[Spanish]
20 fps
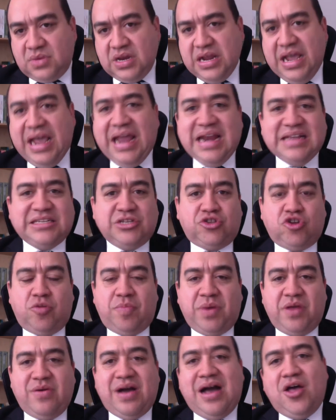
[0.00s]
En el sector
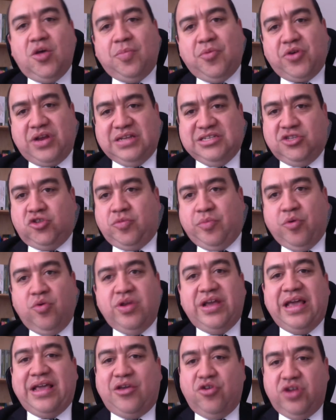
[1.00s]
privado, porque en el sector
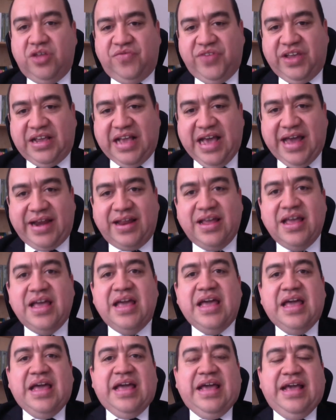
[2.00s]
público hay que unificar
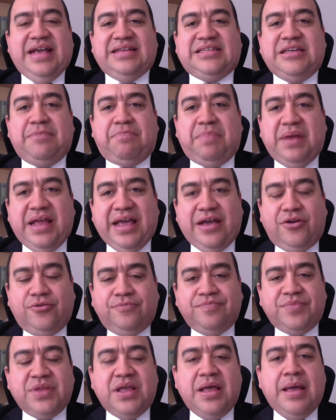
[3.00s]
ese pliego,
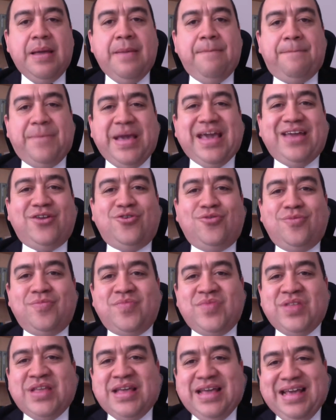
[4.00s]

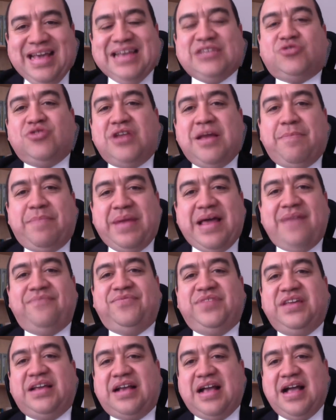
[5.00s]
pero eso en la
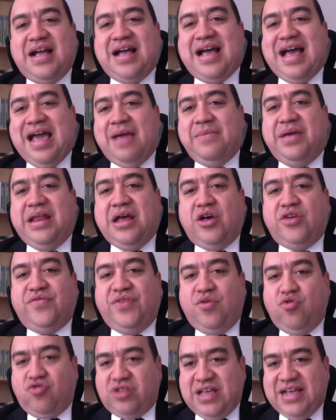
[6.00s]
práctica ha generado
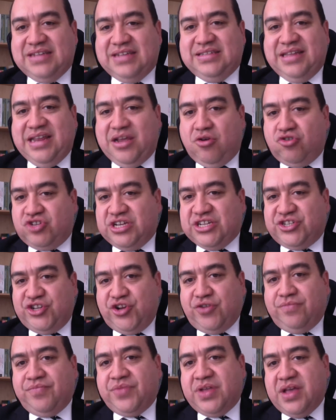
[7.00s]
dificultades de
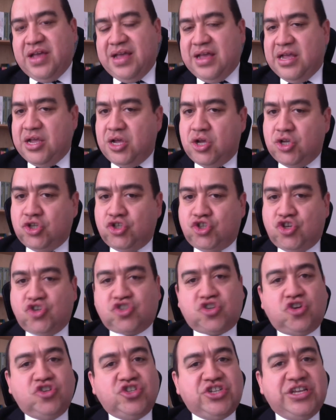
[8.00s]
negociación. Yo
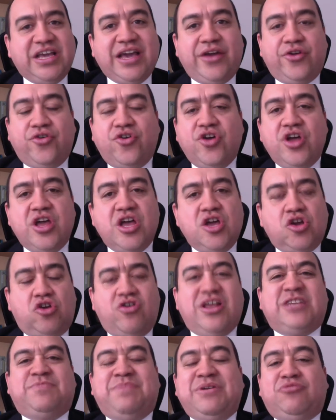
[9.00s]
considero que
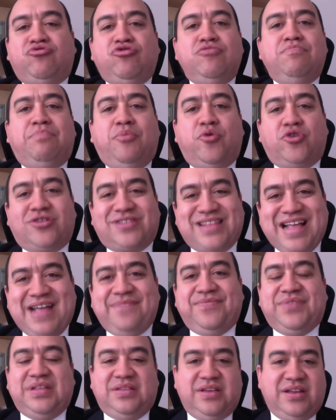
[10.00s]
un aspecto
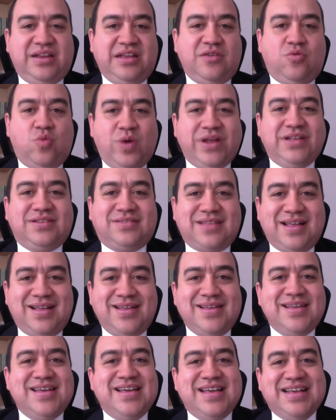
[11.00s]
importante a tener en
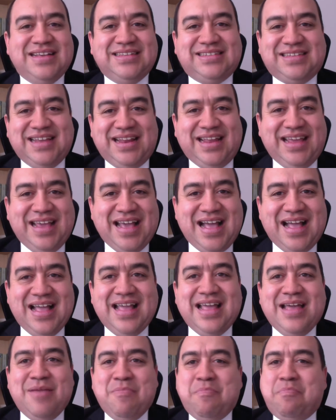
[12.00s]
cuenta
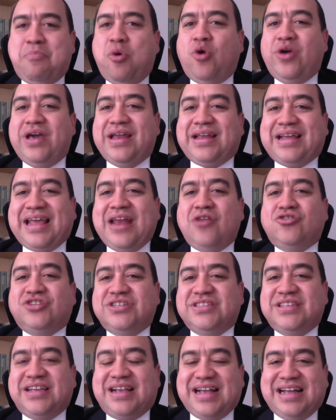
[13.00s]
sería poder que los
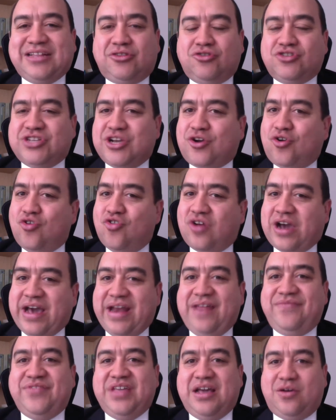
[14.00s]
sindicatos se
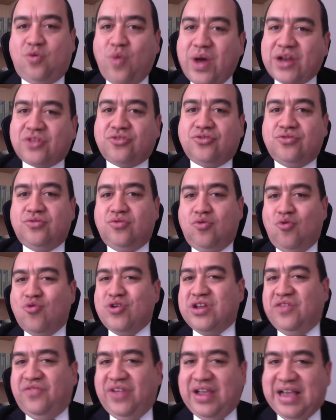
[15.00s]
colocaran de acuerdo,
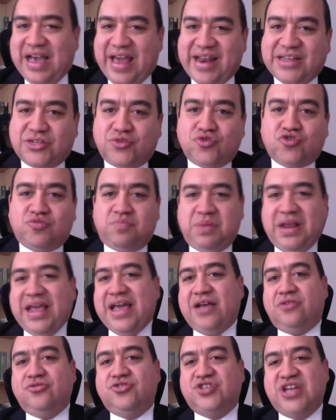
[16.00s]
unificaran sus
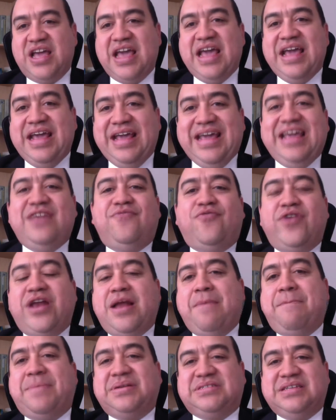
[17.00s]
pliegos y
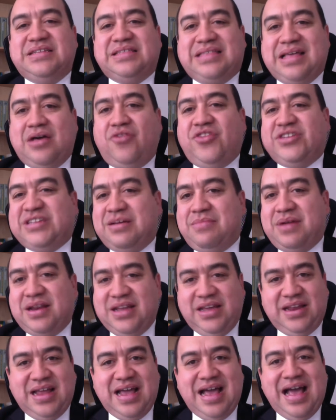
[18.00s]
fueran presentados de esa
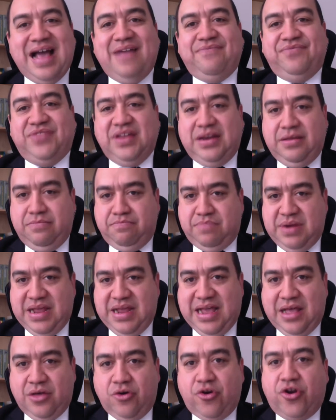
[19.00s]
manera ante el
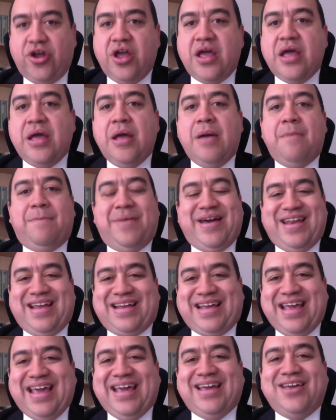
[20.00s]
empleador. ¿Para
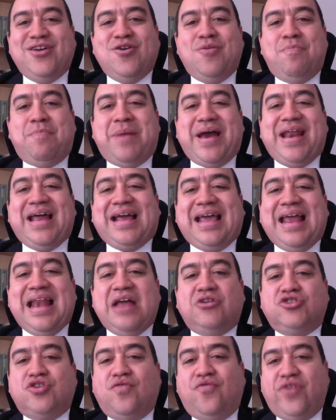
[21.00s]
qué? Para que la
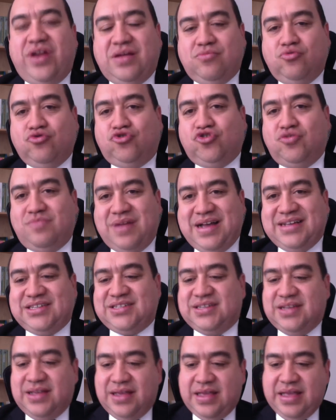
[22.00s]
negociación fuera mucho
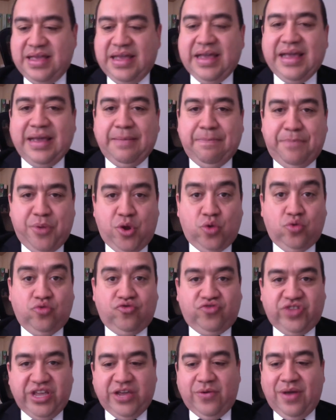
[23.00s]
más eh,
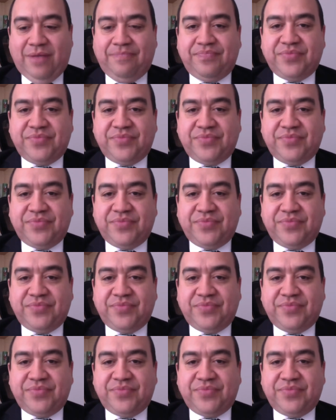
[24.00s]
productiva.